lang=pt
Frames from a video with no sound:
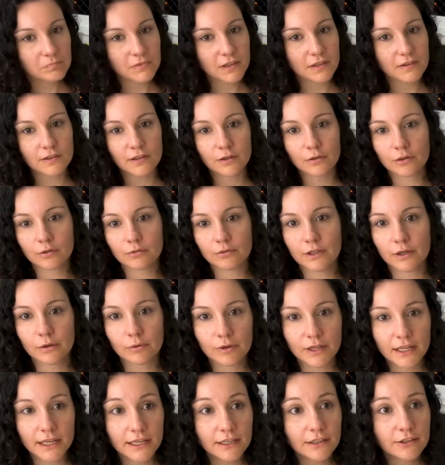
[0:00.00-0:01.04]
Se eu não der o
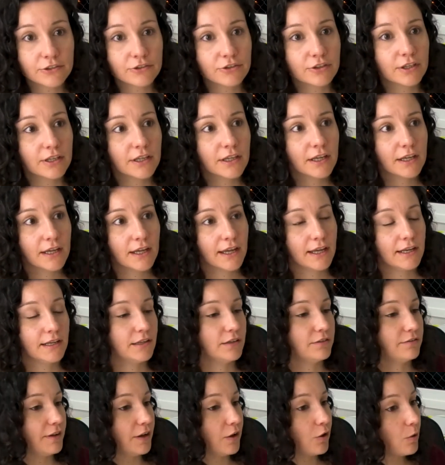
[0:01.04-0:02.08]
leite, ele
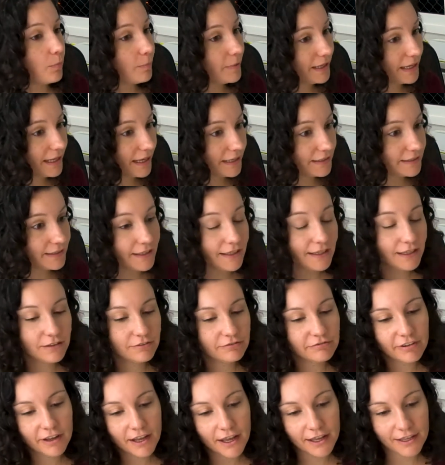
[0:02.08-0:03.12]
não vai comer nada. Ele
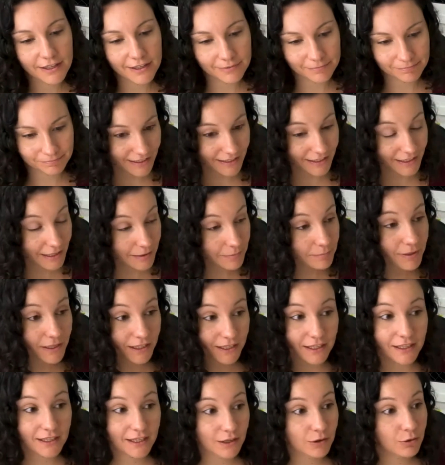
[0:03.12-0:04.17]
vai. Lembra
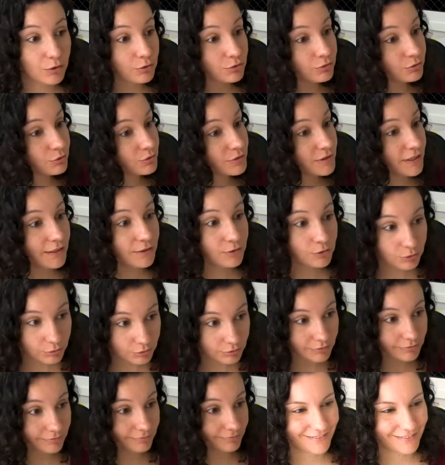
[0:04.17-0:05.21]
que quem conduz é
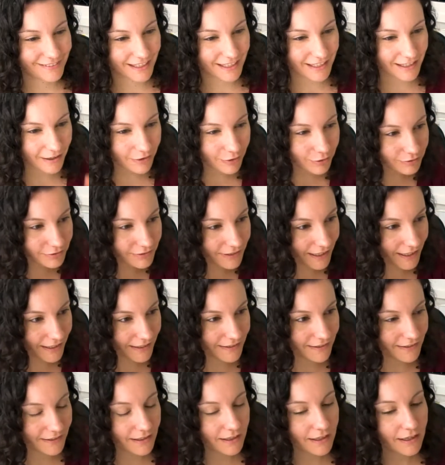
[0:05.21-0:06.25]
tu. O que, que
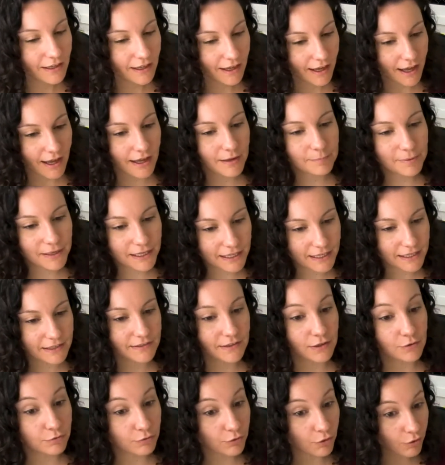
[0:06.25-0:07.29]
acontece? Ah,
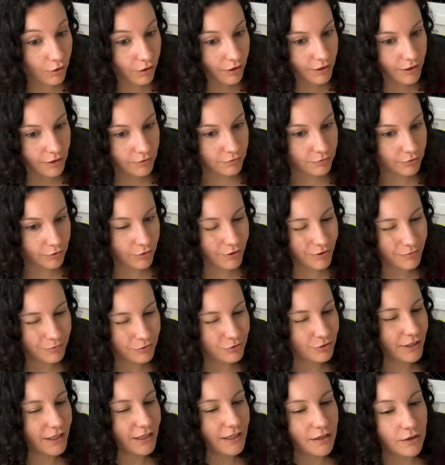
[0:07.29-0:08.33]
beleza, eu vou, eu vou,
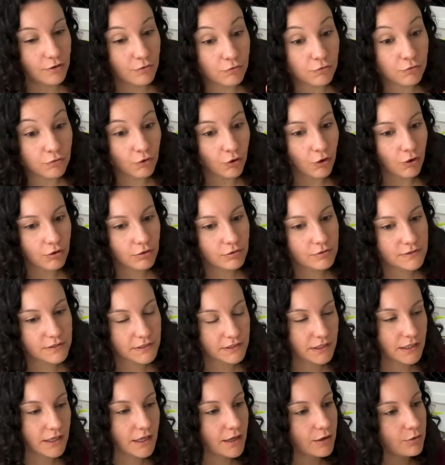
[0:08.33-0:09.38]
Juliana, eu vou
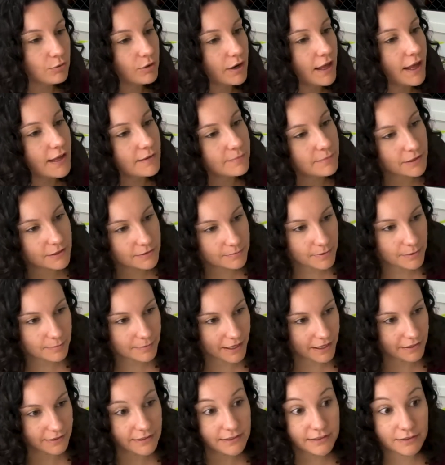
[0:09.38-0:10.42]
conseguir regular nas
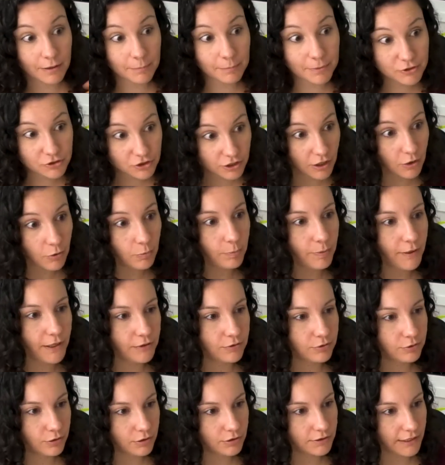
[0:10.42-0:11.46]
mamadas. Não é para tirar o
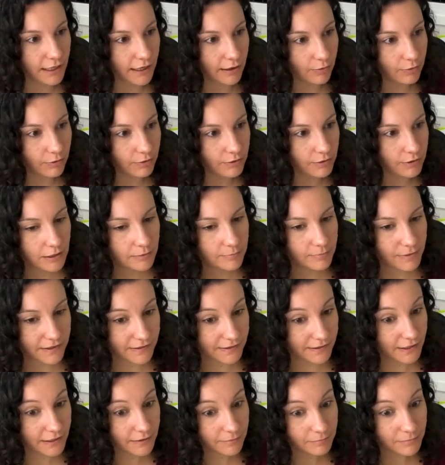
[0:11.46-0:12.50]
peito total. Mas
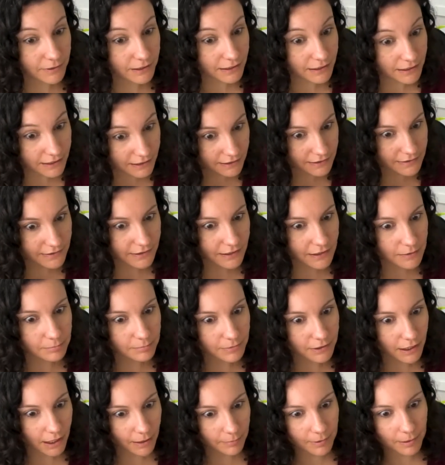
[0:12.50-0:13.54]
tem mães que
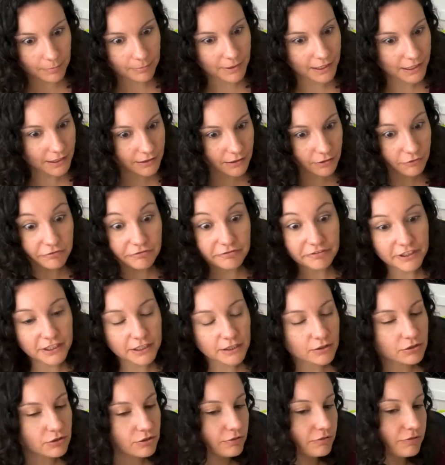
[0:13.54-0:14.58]
amamentam
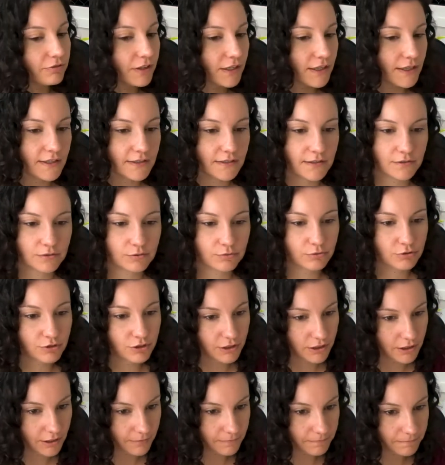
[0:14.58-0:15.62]
20 vezes no
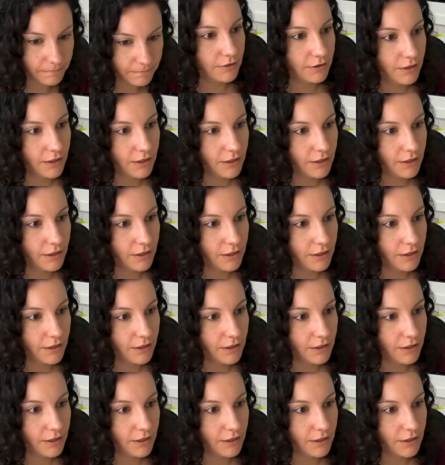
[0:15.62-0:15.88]
dia.